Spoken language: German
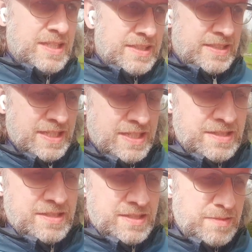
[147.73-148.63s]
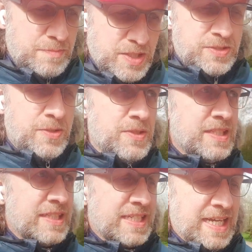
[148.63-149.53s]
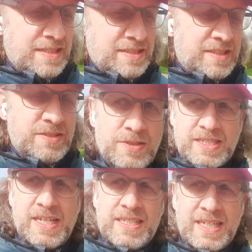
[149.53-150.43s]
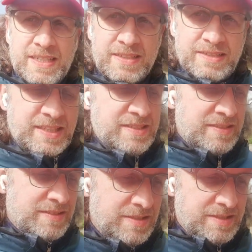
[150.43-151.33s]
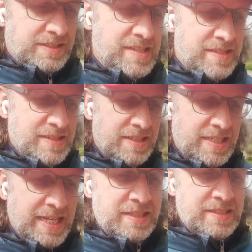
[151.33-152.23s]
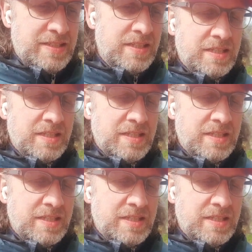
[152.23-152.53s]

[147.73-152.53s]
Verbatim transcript: da persönliche Daten, ja, Sozialdaten Dritter drin sind in der Akte